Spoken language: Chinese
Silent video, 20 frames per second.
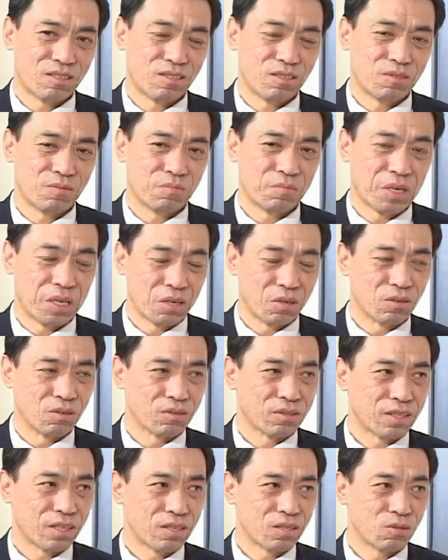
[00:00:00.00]
是没
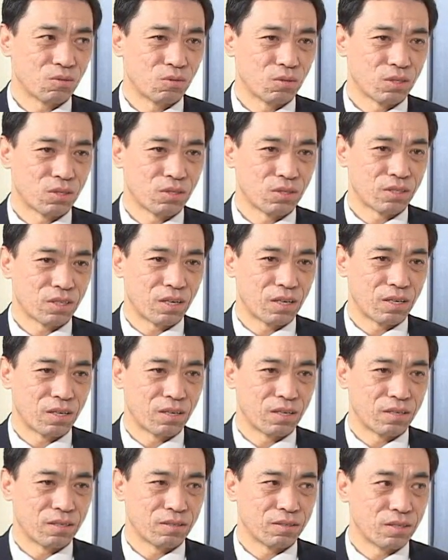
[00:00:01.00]
有，但是我是
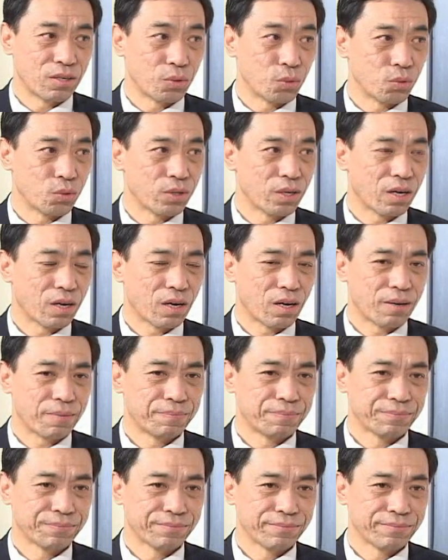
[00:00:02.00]
在业余的哈，